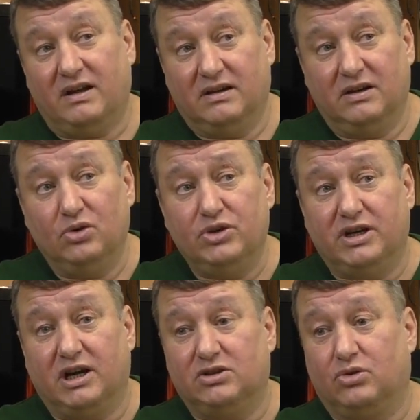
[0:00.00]
э, люди,
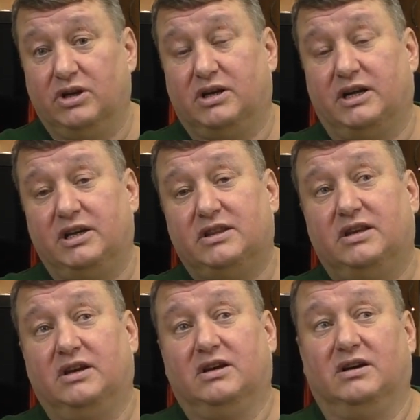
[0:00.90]
которые
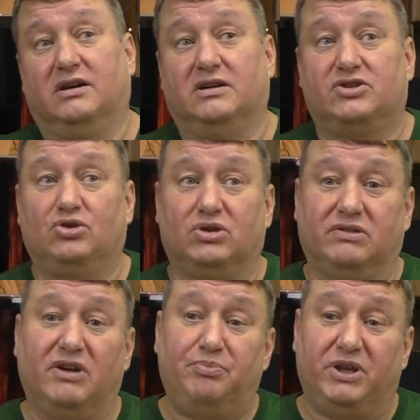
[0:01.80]
хотят э,
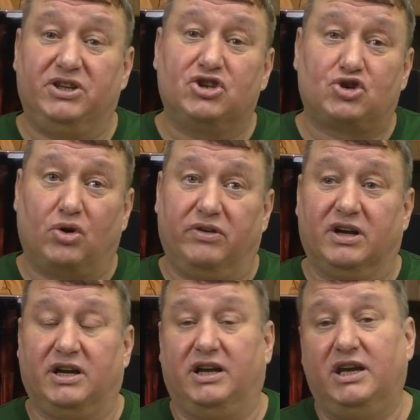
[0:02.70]
что-то выпить
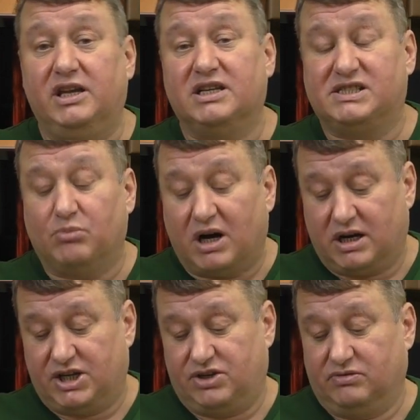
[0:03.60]
дешевенькое и не
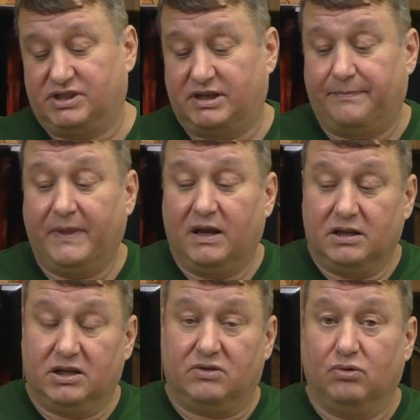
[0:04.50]
заморачиваться.
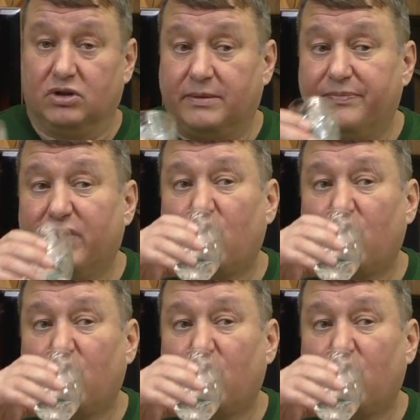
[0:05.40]
Так вот,